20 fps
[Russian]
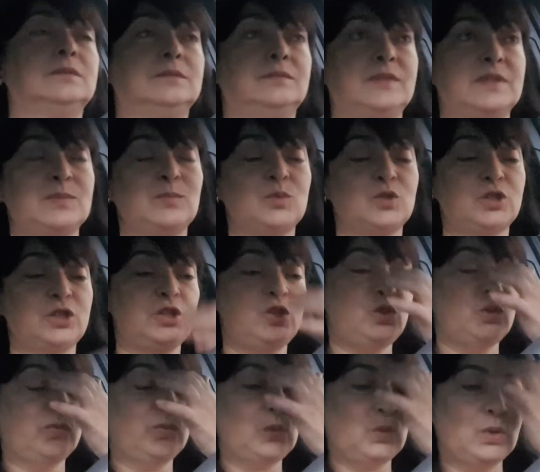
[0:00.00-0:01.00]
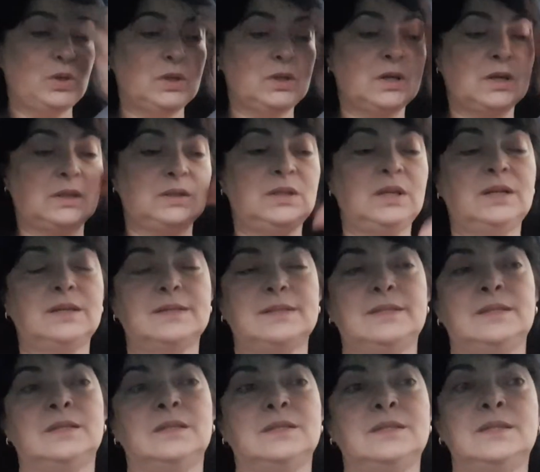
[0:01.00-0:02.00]
возможно, еще в других городах,
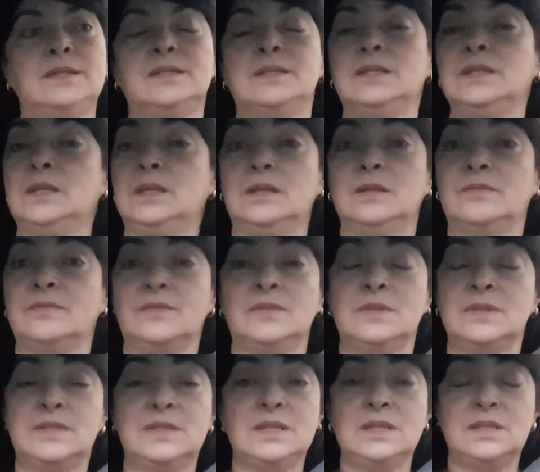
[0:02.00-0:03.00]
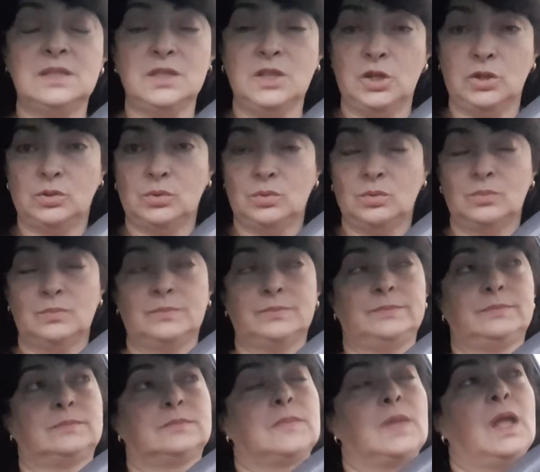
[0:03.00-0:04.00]
здесь, здесь нету.
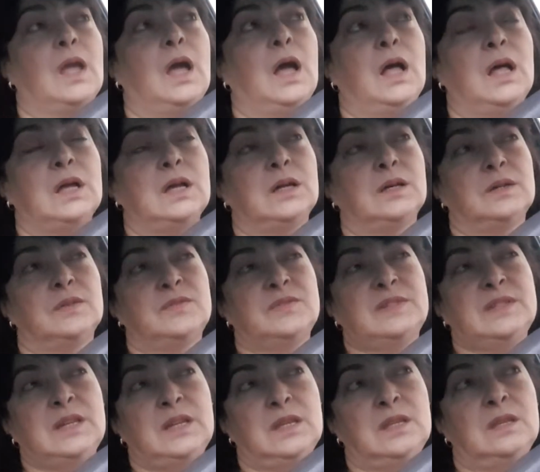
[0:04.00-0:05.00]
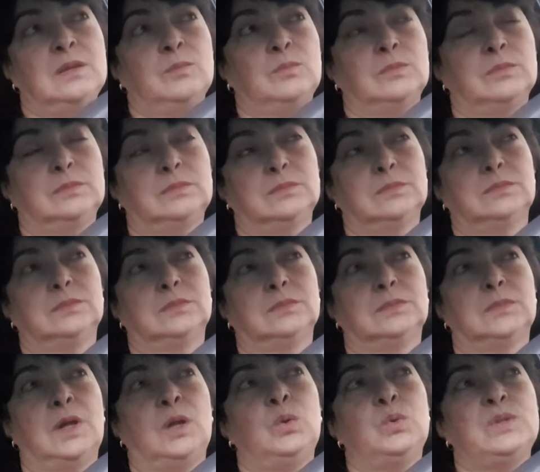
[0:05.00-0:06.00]
В среднем
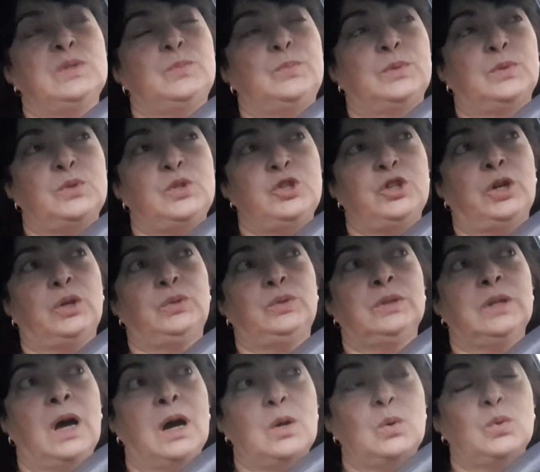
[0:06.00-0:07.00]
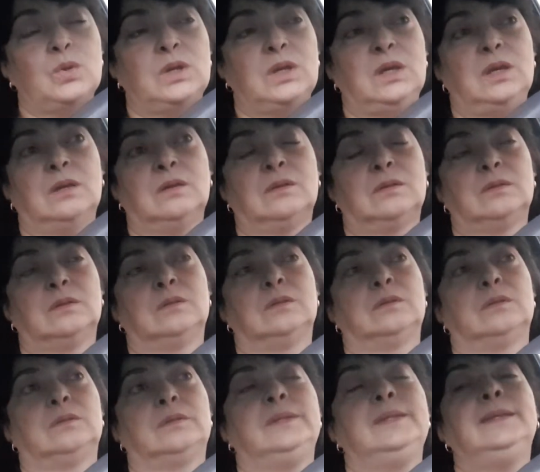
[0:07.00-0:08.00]
люди получают на руки
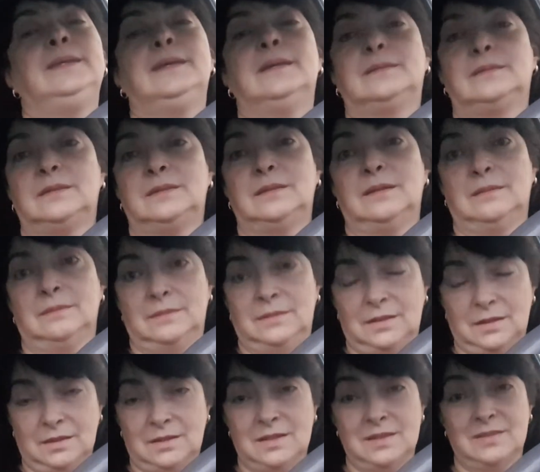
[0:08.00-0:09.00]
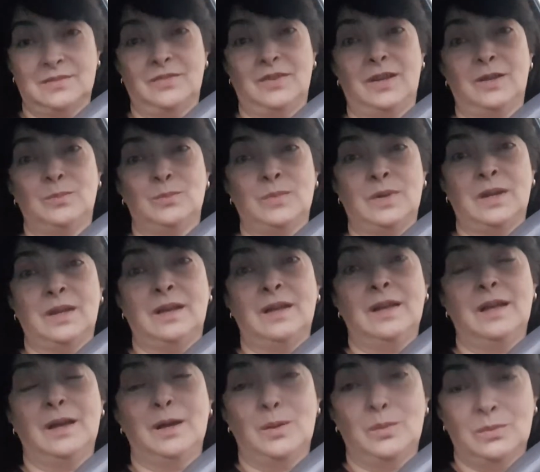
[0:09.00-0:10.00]
нетто, так называемое,
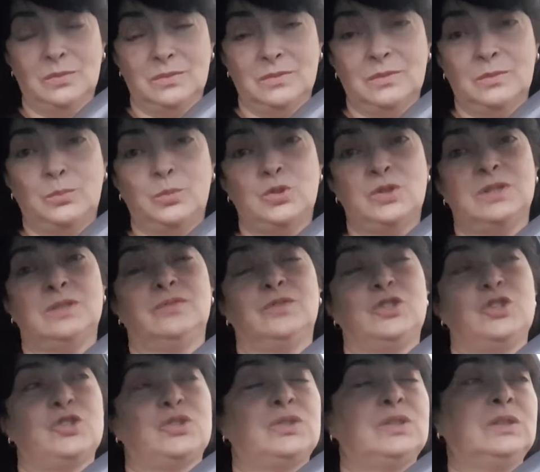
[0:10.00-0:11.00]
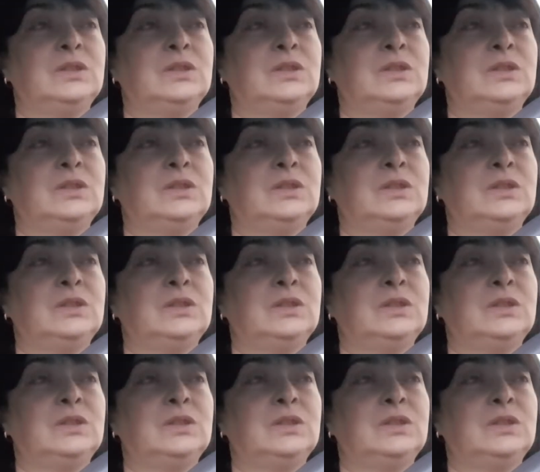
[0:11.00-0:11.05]
после вычета